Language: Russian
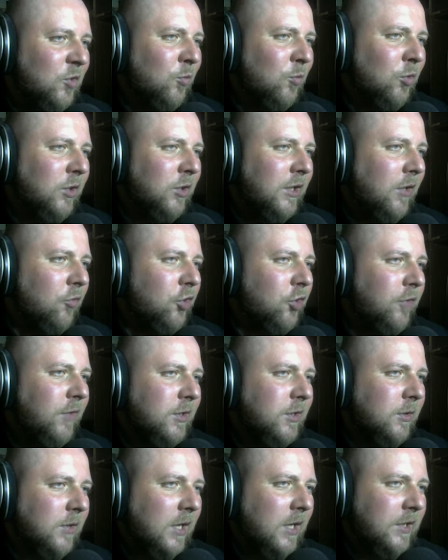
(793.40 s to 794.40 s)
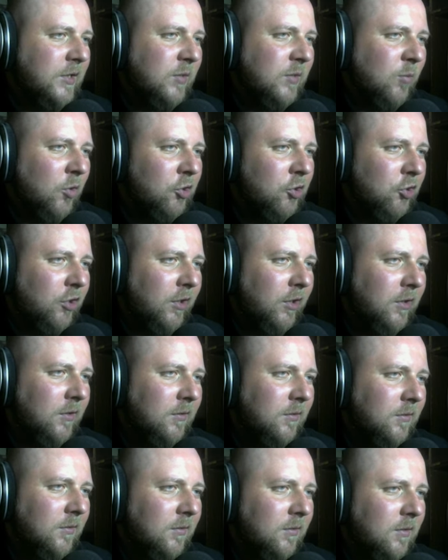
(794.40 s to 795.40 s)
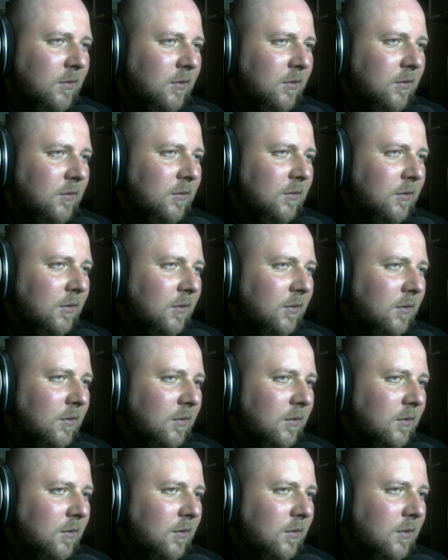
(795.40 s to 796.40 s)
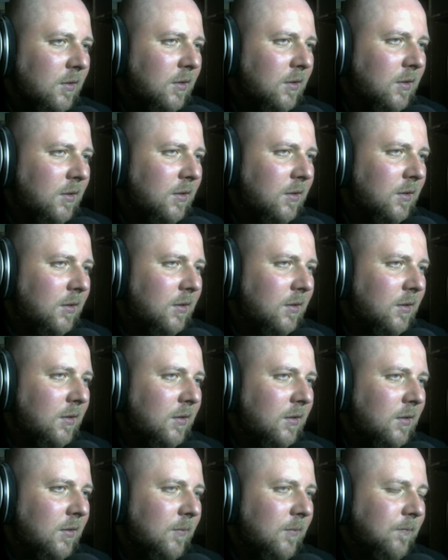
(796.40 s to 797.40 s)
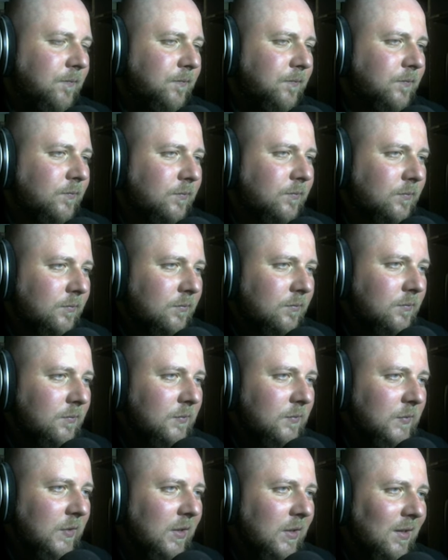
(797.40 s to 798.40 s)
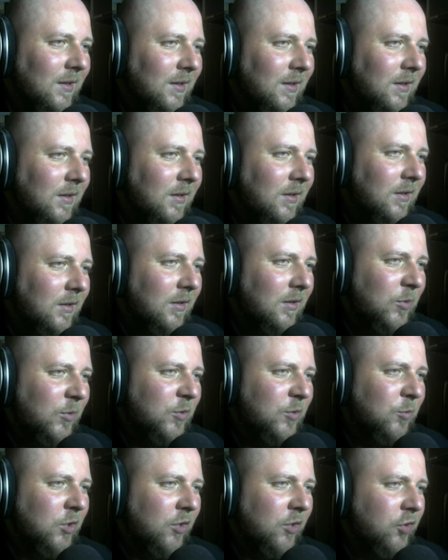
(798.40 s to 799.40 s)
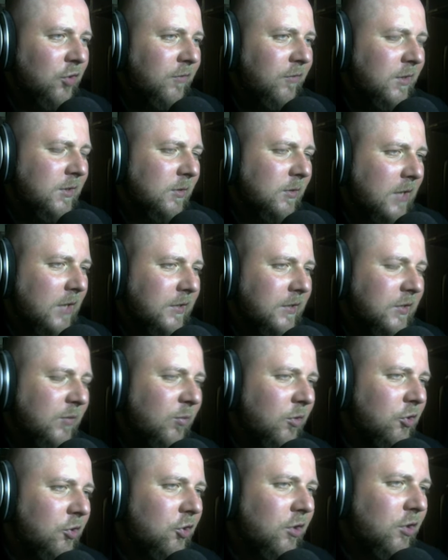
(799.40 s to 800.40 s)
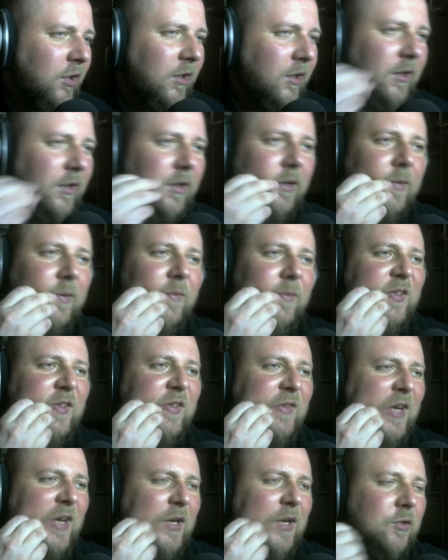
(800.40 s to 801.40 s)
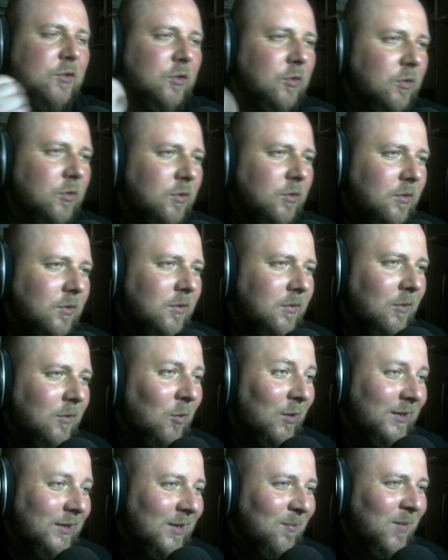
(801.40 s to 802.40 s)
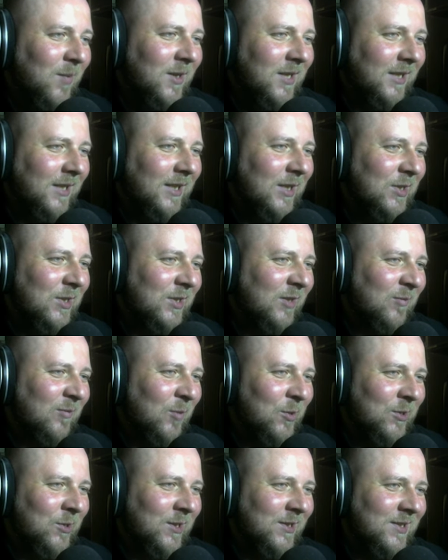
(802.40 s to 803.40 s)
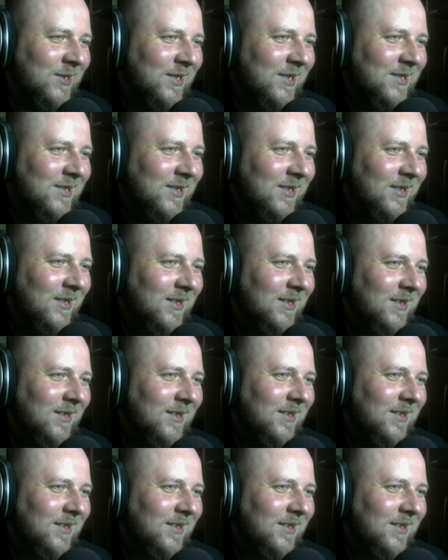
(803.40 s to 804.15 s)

Почему-то я уже видел, как эти бочки... А -а -а а, почему-то я уже видел, как эти бочки взрываются, но... О, там бананы лежат в бочках, кстати.